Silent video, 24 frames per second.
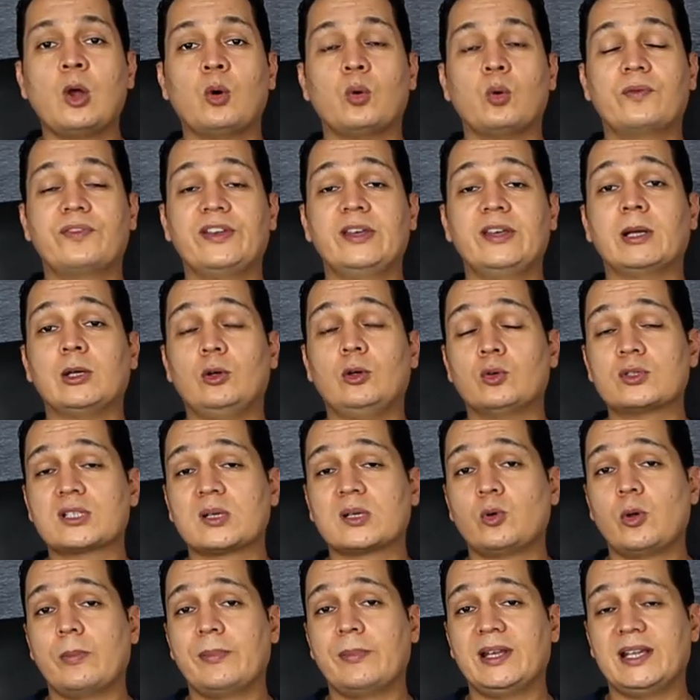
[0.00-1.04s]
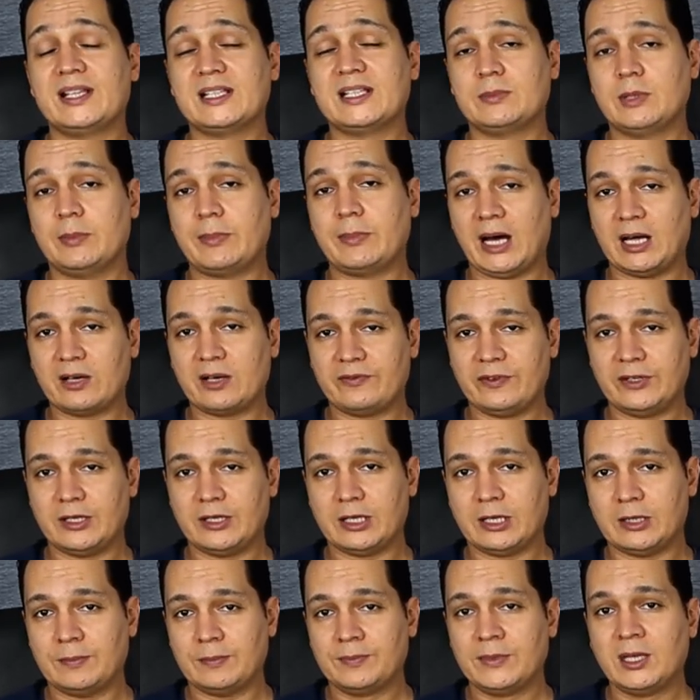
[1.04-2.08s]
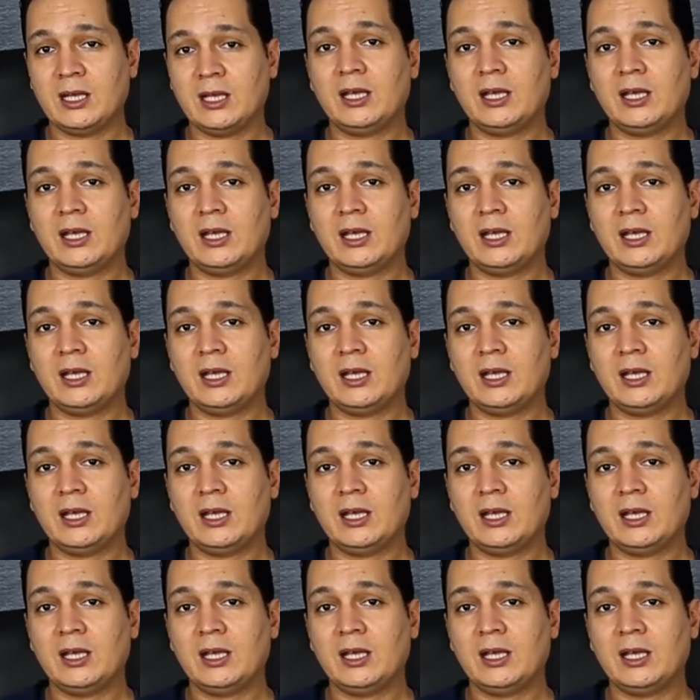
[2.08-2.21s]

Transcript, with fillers: وفي ملحوظة مهمة لازم نبقى عارفينها